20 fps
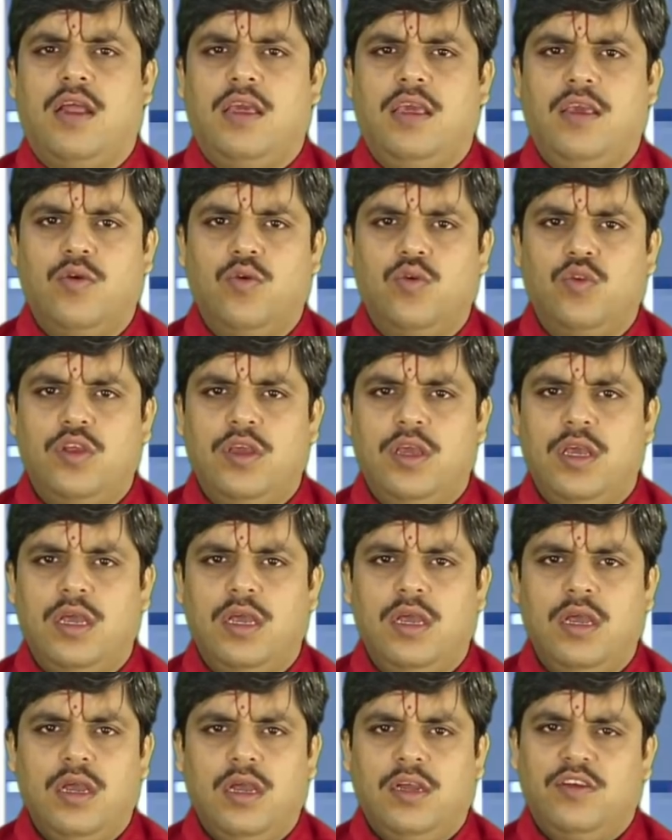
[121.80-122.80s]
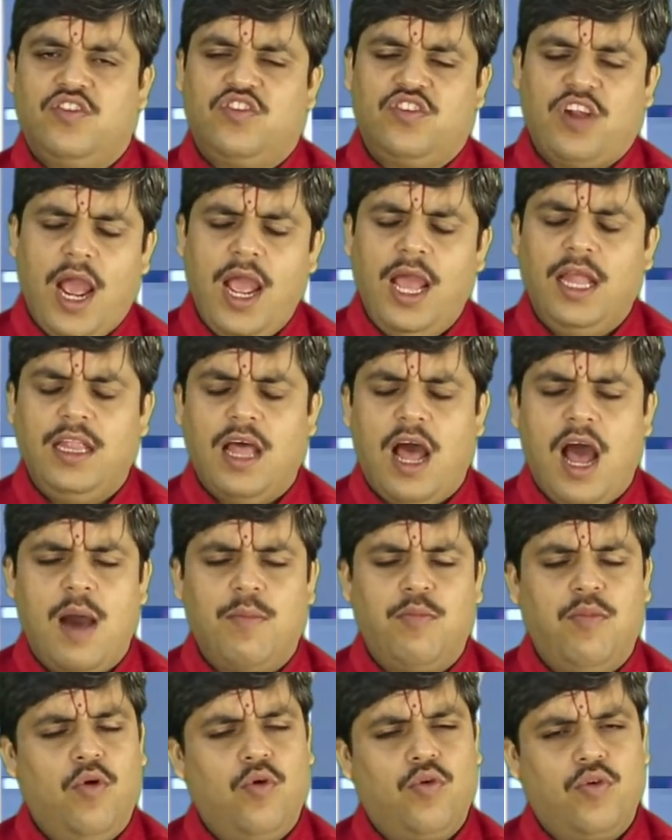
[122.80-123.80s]
नहीं होती है शायद
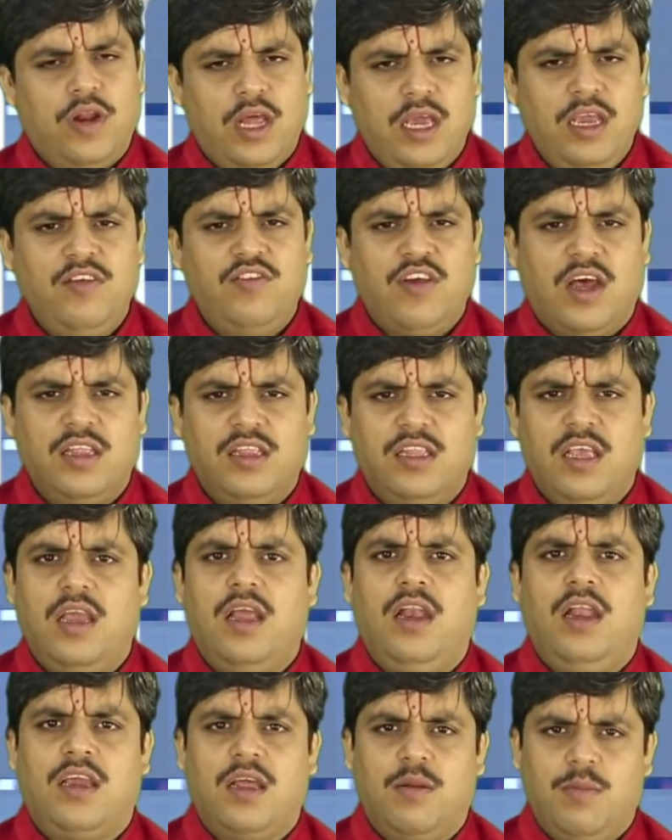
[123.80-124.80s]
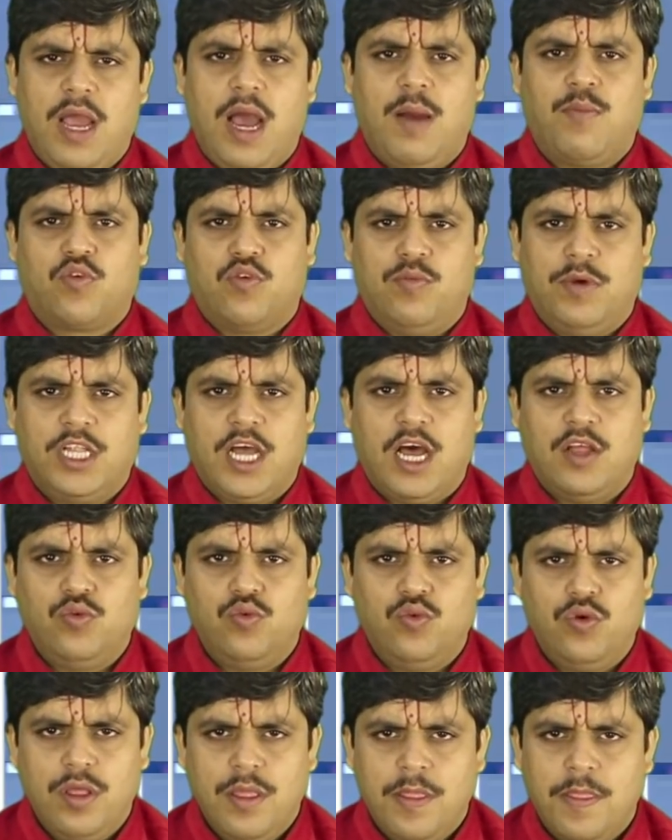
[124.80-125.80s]
आप लोग नहीं जानते हैं लेकिन मैं आपको बता दूं